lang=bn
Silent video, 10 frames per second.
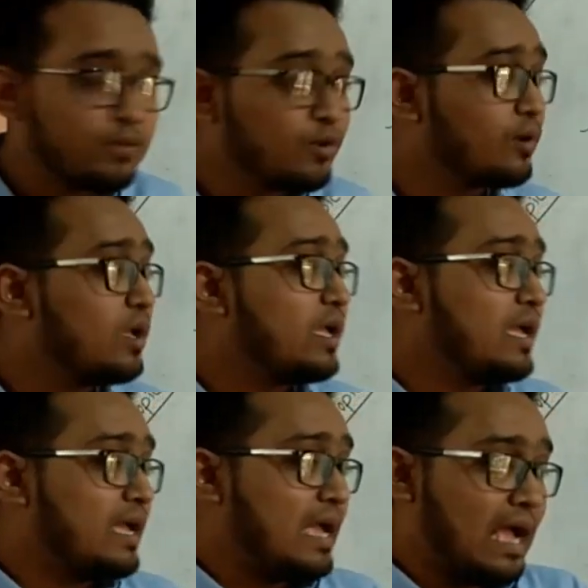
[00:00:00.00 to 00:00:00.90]
এবং
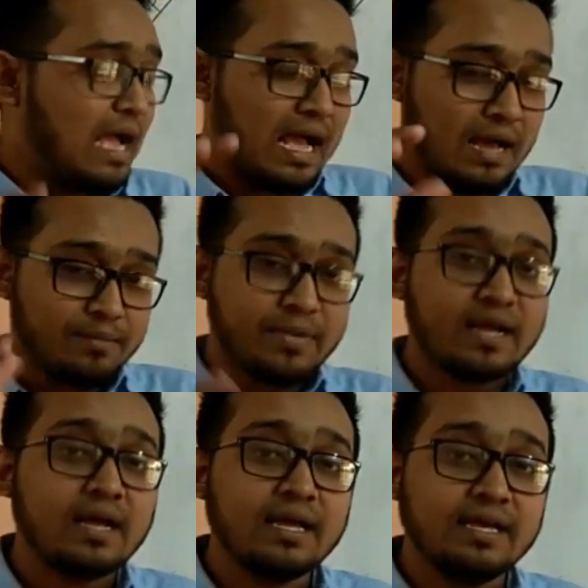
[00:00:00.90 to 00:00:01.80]

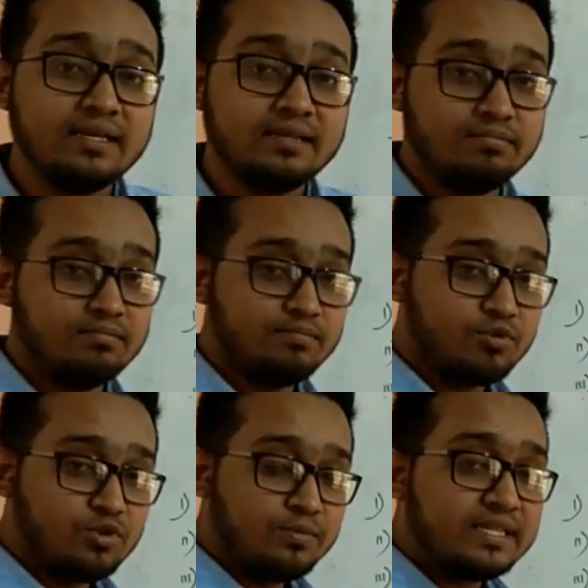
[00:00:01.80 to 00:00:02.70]
আমরা এই
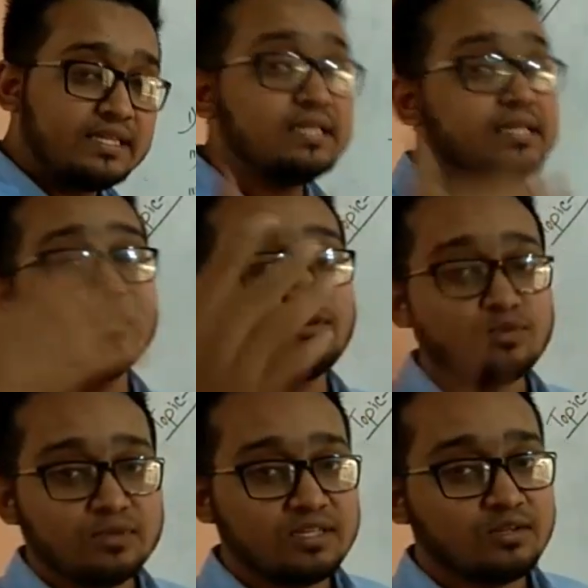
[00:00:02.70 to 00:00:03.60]
প্রথম ব্যক্তি এবং
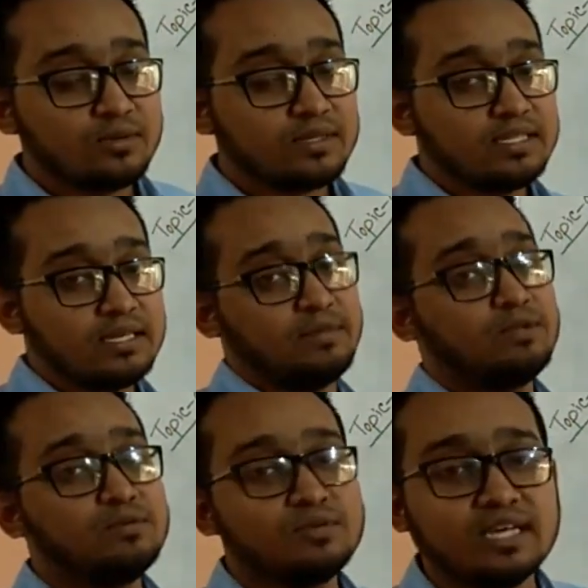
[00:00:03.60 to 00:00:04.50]
তুমি দ্বিতীয় ব্যক্তি আমরা
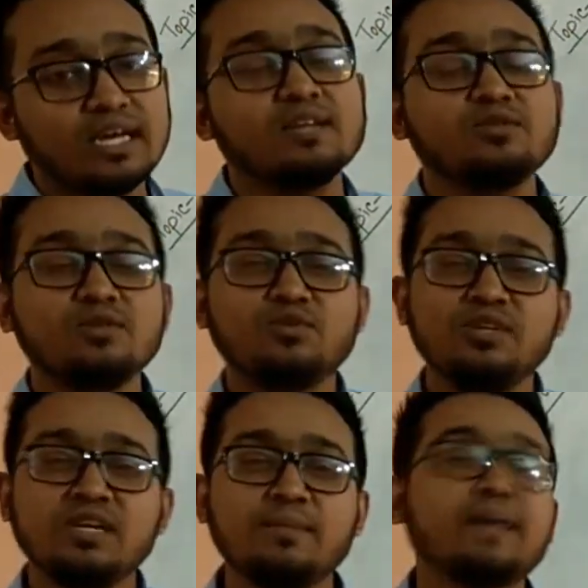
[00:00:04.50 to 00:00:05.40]
দুজন ছাড়া যদি
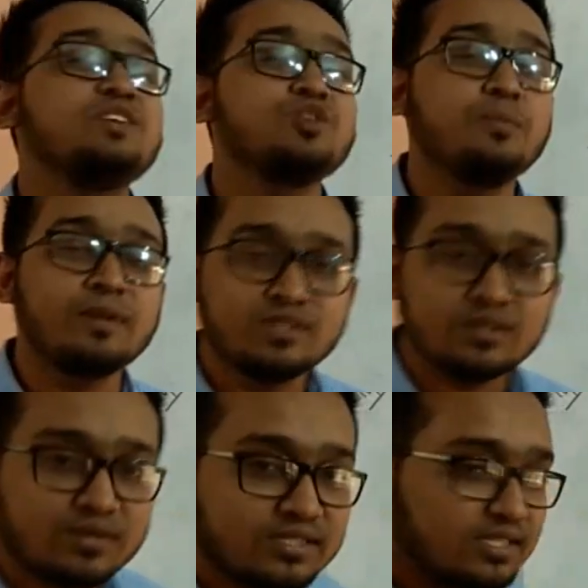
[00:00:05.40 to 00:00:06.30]
দুনিয়ার বাকি সব
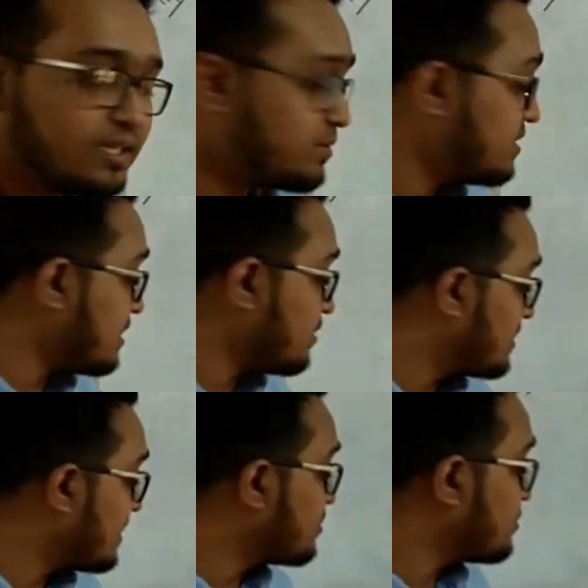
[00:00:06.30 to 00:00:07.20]
মানুষের কথা চিন্তা করি
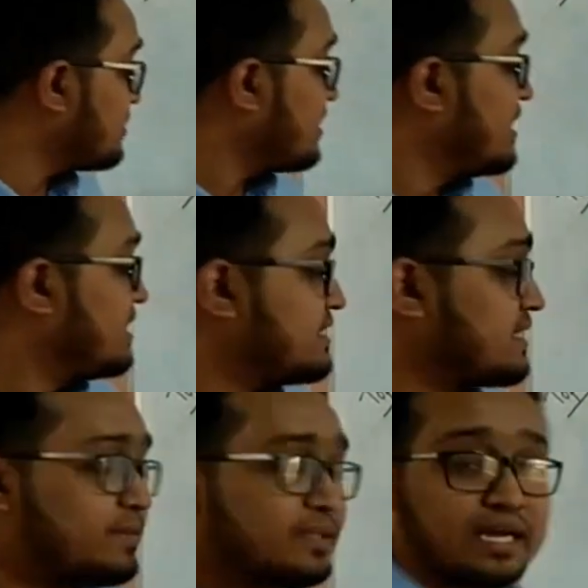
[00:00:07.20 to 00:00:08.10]
তাহলে খেয়াল করবে
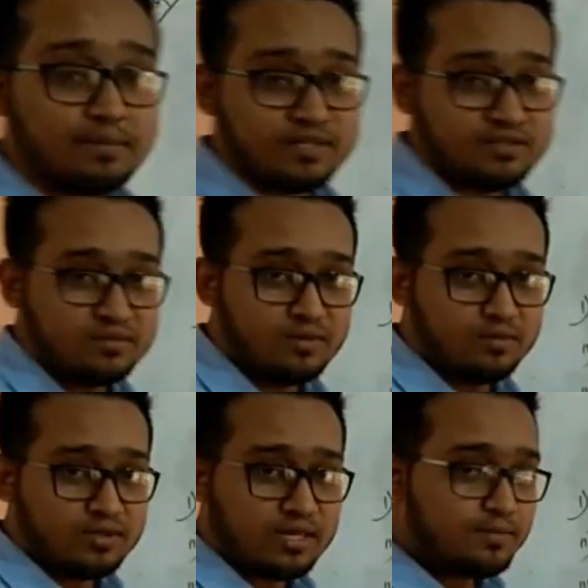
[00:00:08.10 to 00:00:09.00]
সেটাকে আমরা থার্ড পার্সন
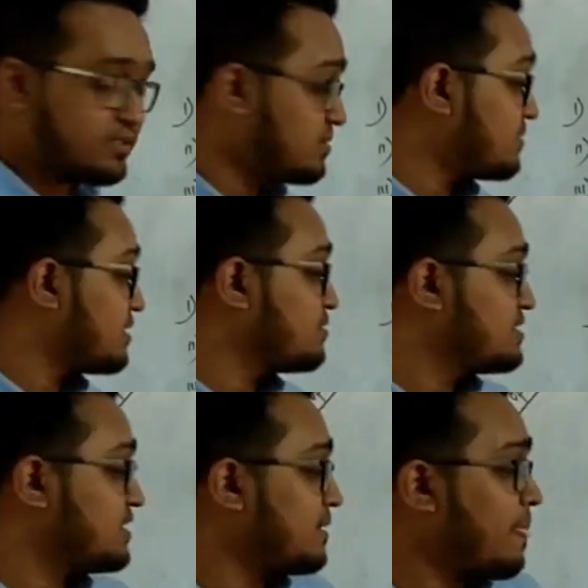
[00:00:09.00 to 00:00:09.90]
বলবো থার্ড পার্সন মানে
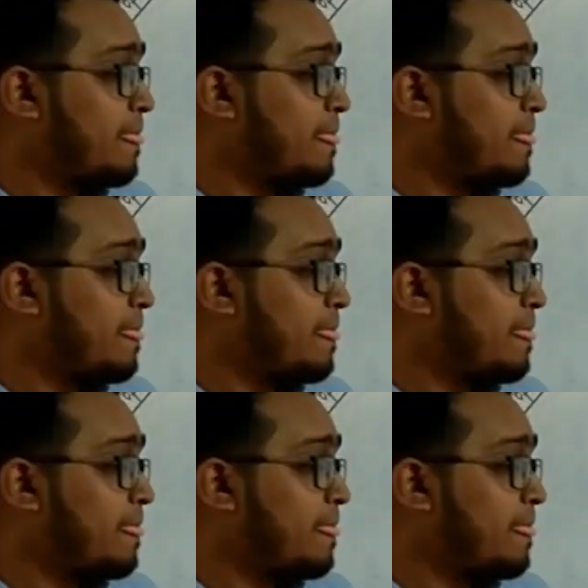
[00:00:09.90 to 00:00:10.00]
হচ্ছে